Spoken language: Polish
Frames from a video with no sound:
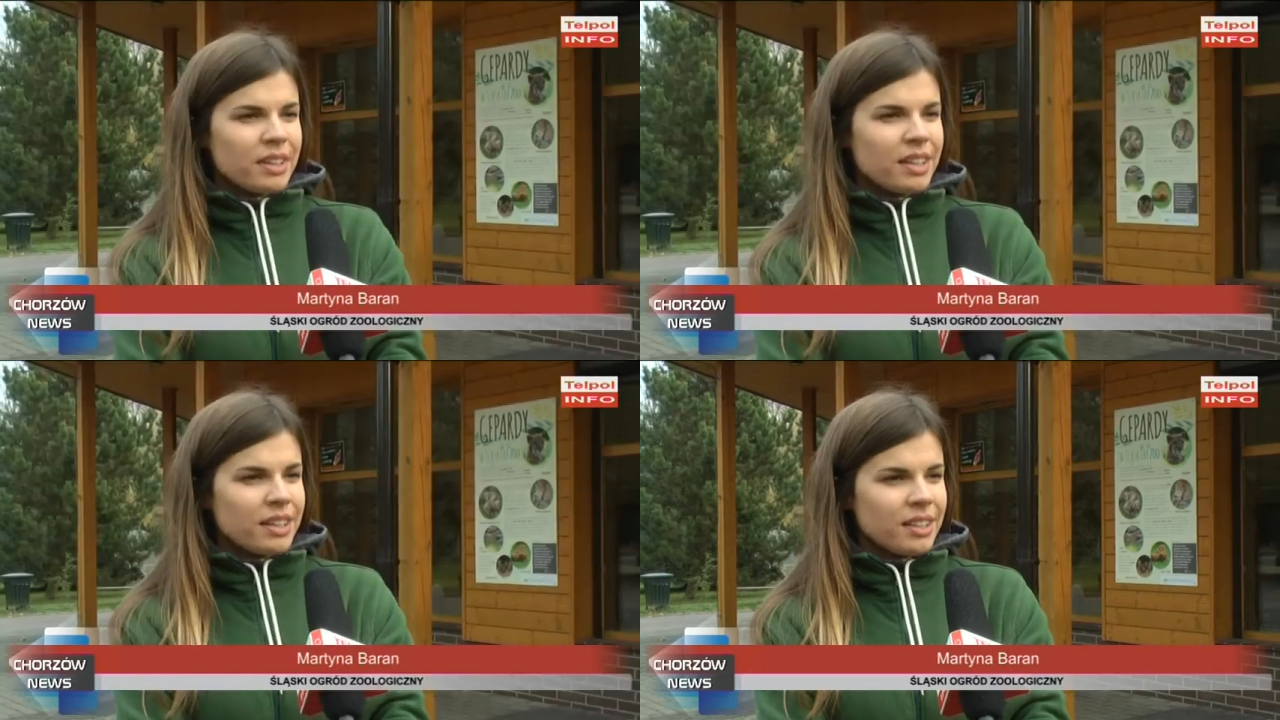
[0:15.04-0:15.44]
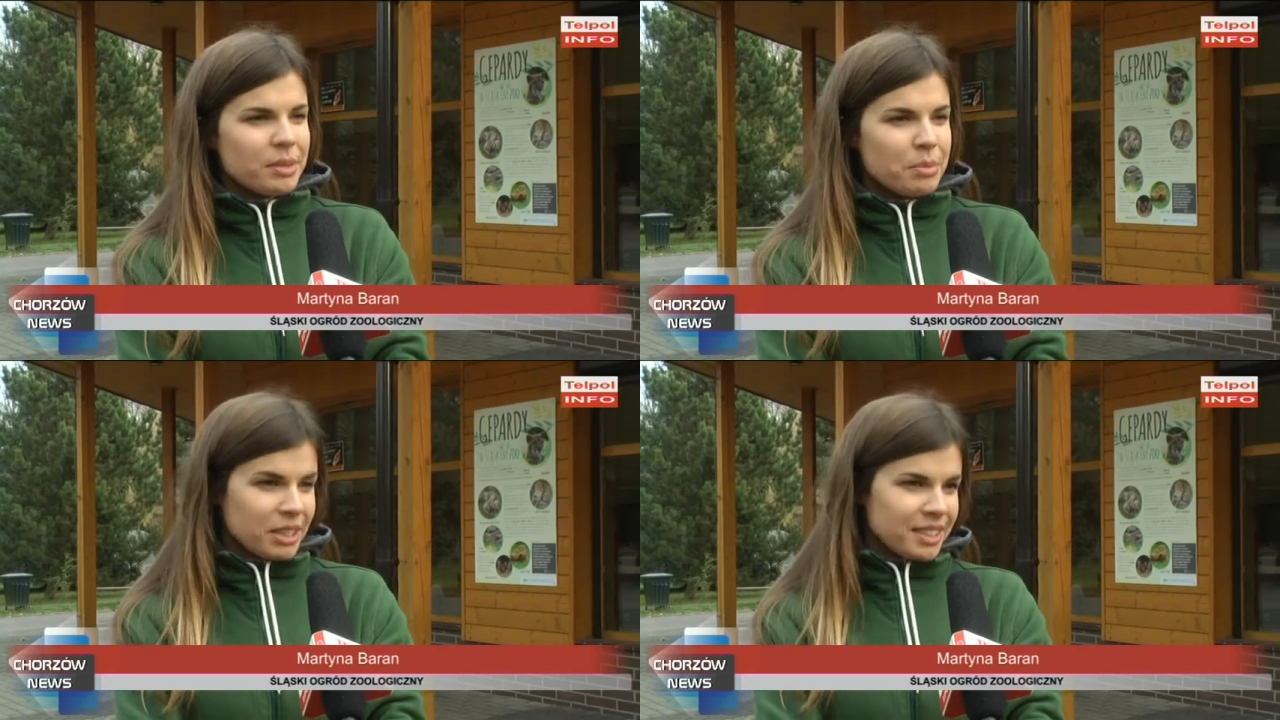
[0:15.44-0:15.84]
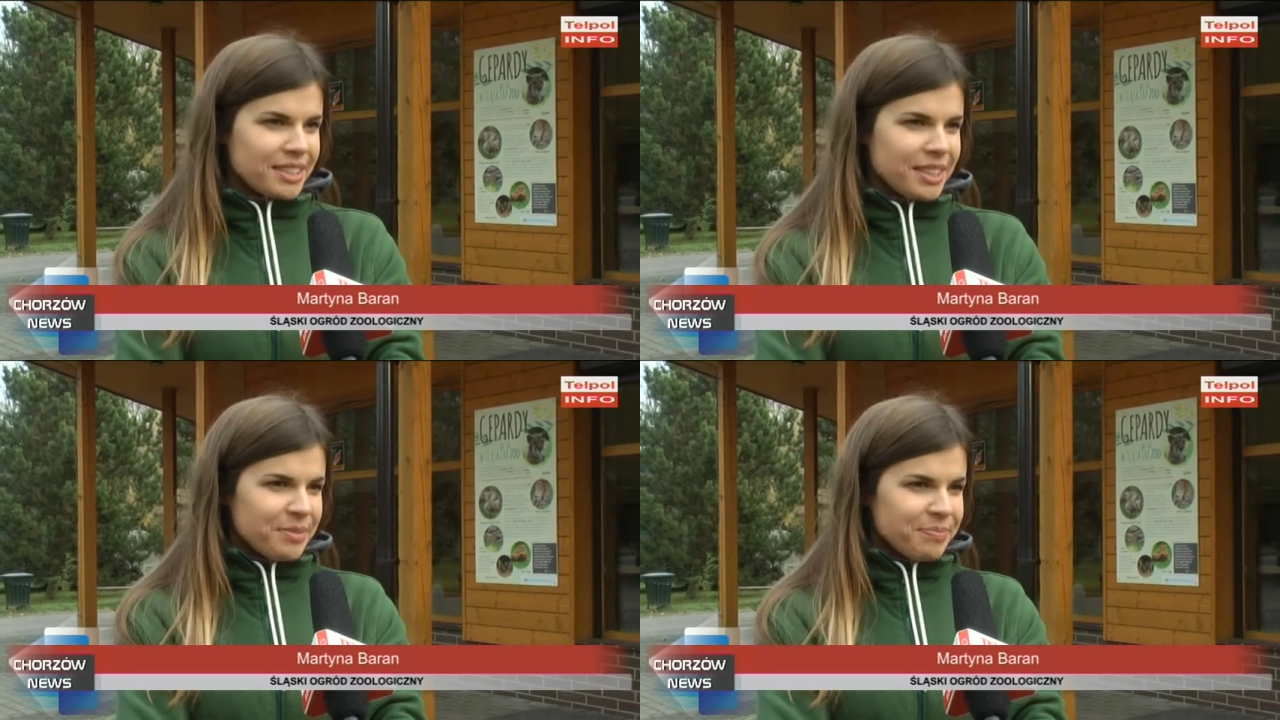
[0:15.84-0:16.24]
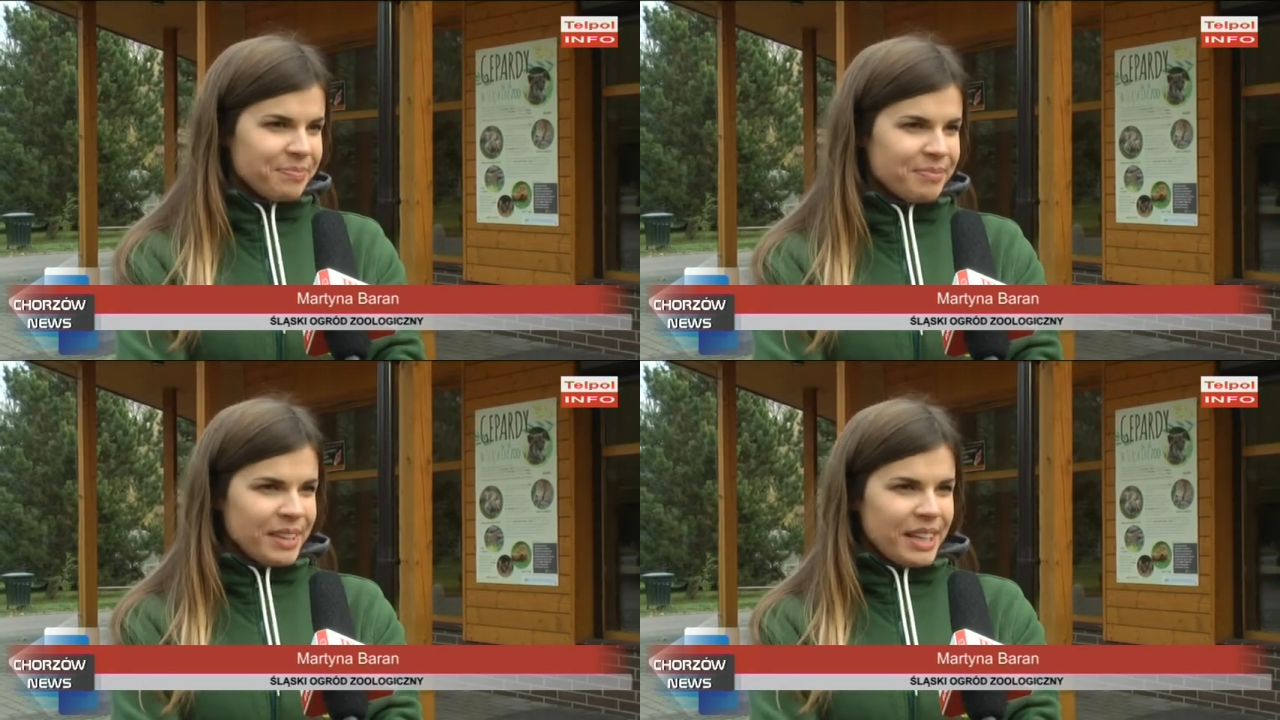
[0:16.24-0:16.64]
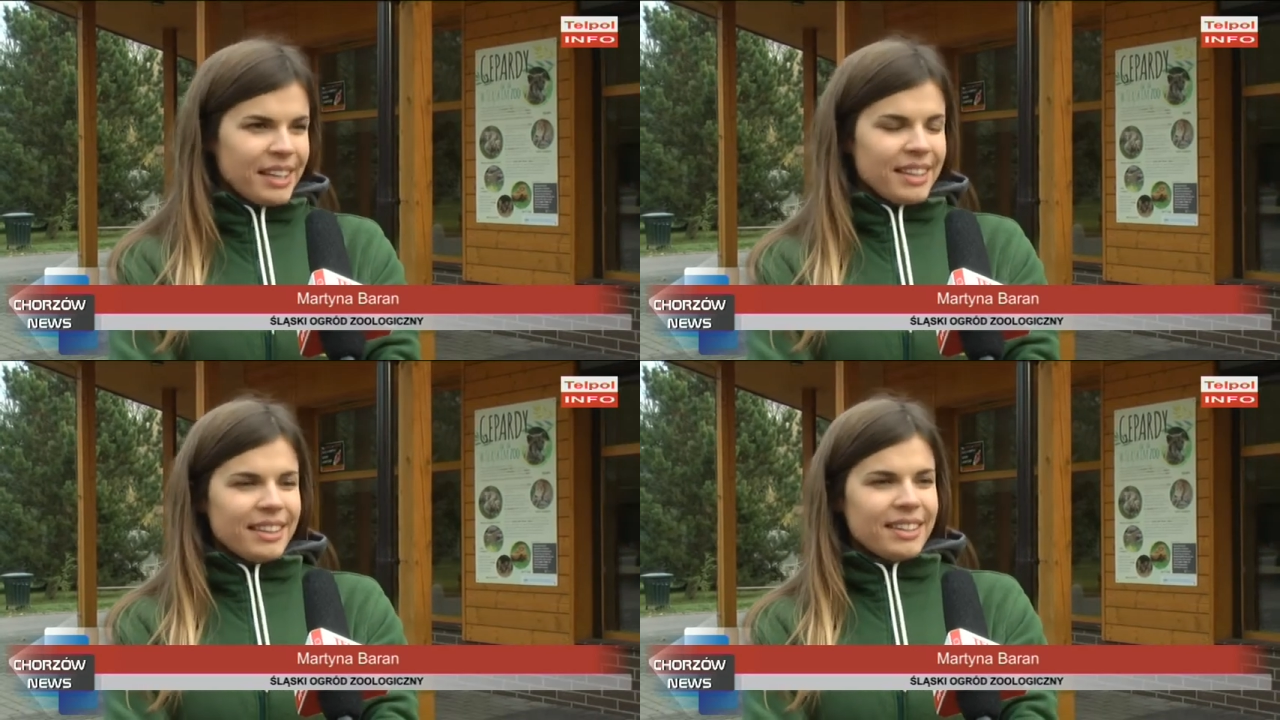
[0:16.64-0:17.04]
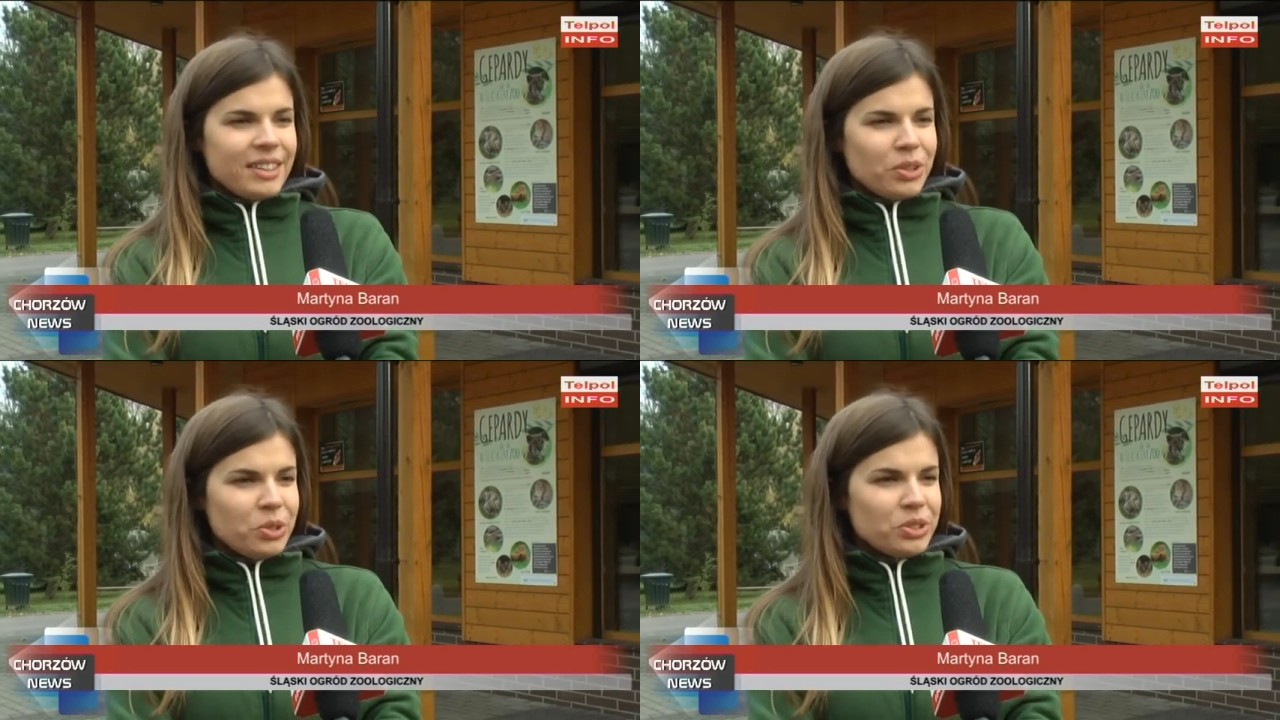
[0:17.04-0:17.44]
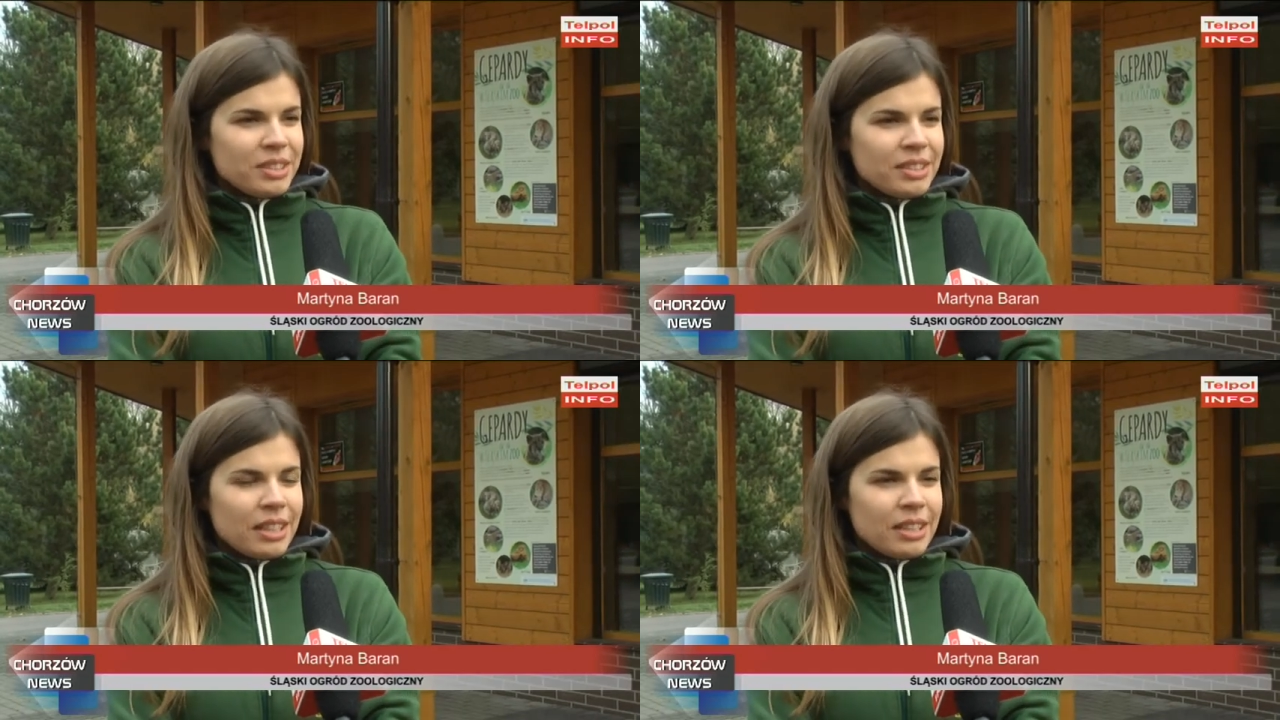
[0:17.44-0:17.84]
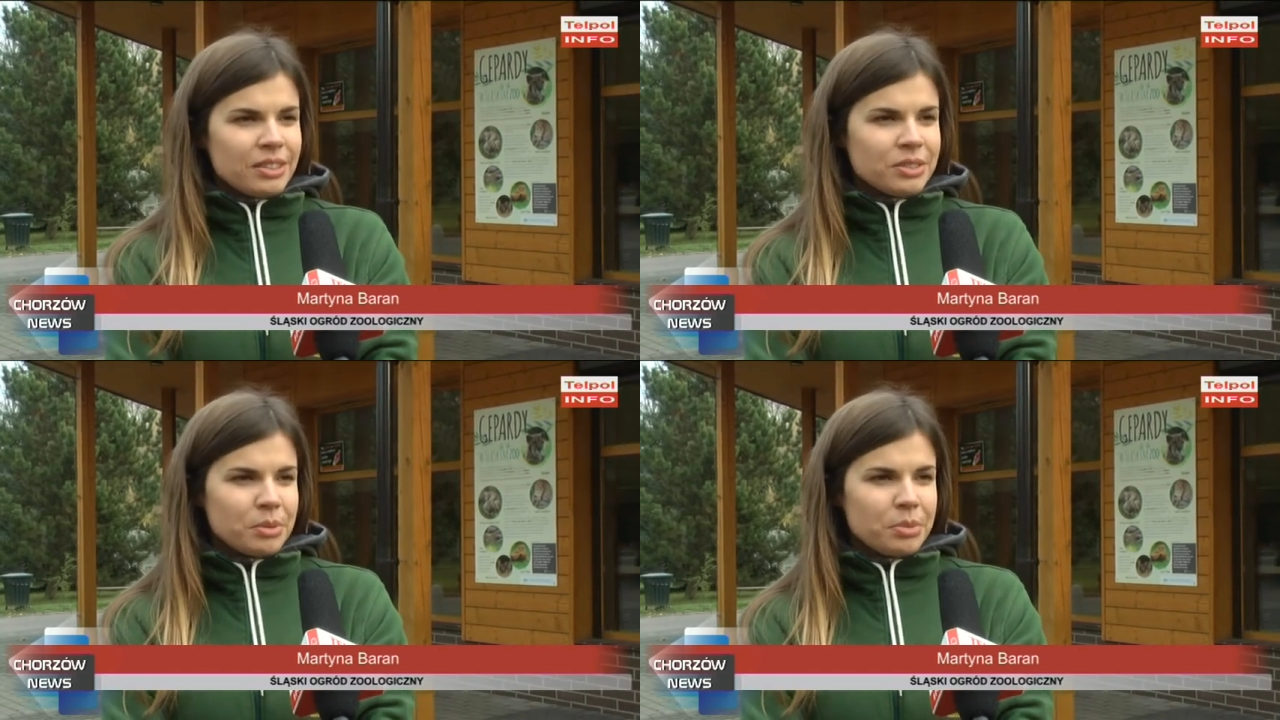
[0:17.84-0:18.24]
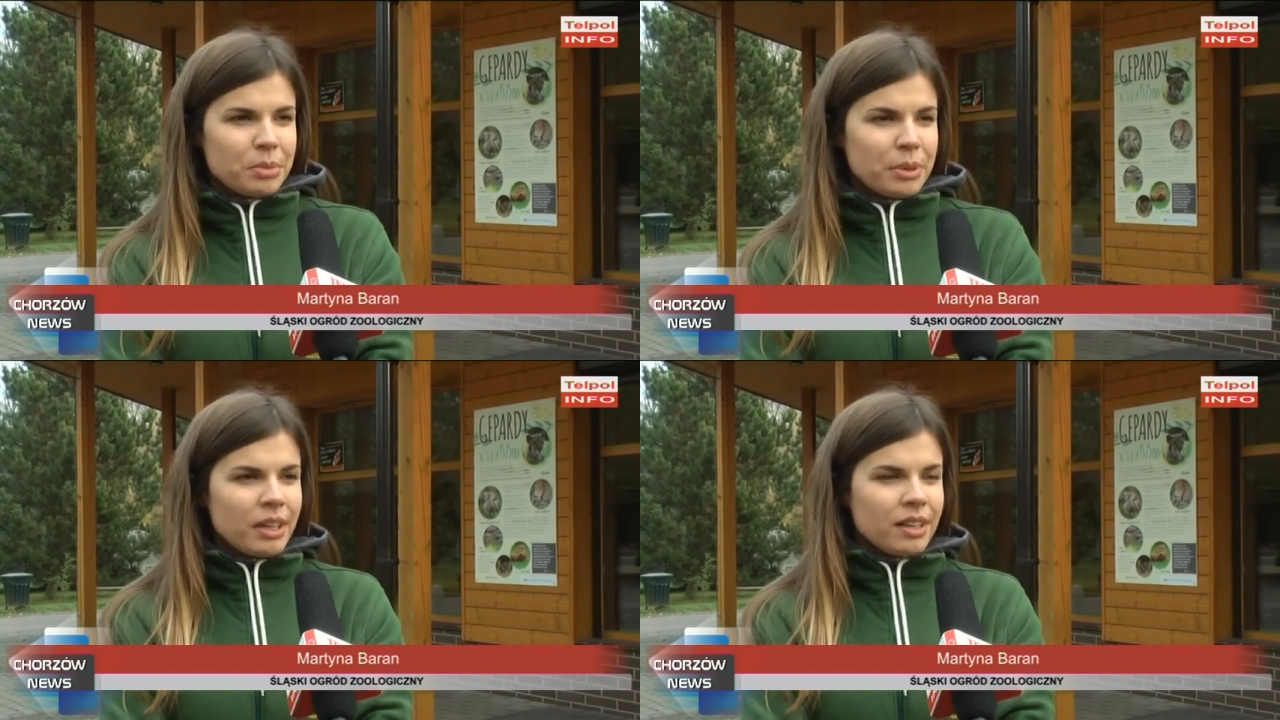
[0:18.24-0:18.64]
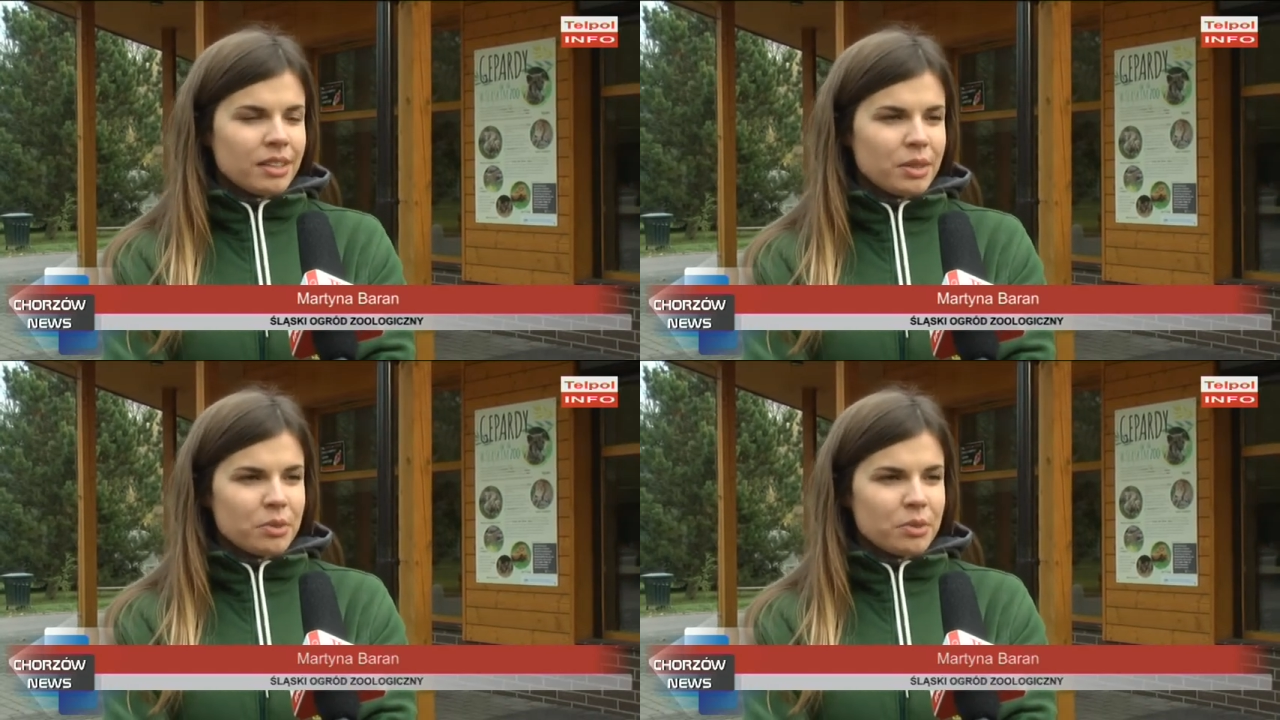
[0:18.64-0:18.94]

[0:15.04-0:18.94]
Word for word: na matce, E, ojciec dalej sobie biega na